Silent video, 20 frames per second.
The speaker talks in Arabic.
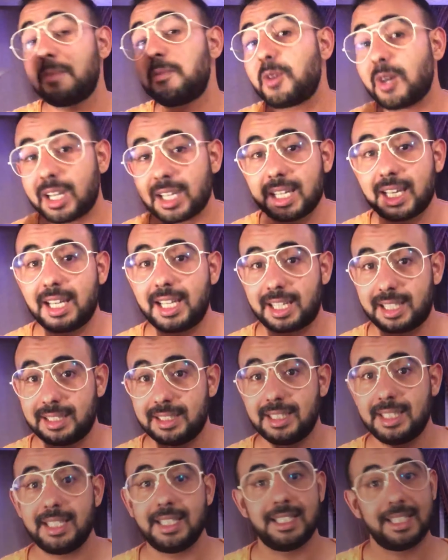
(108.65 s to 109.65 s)
مؤخرا
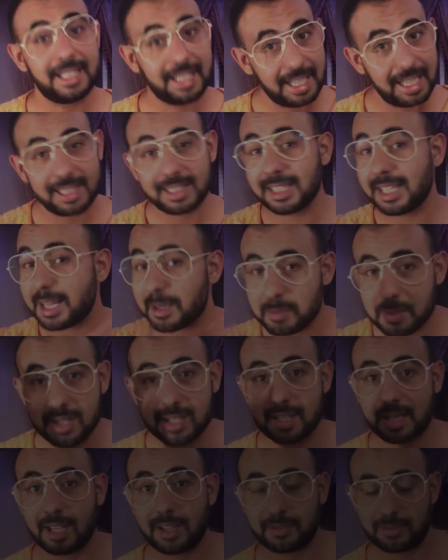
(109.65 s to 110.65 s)
هذه باش
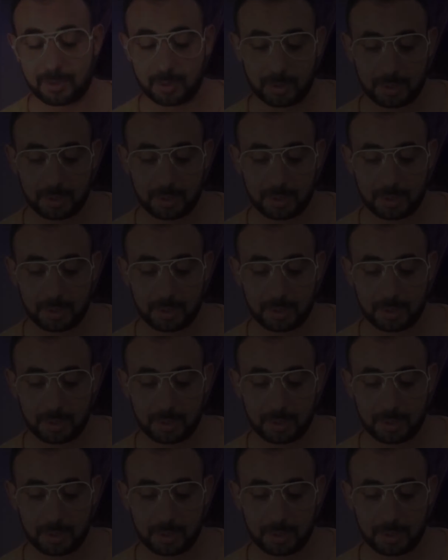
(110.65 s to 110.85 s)
تعرفوا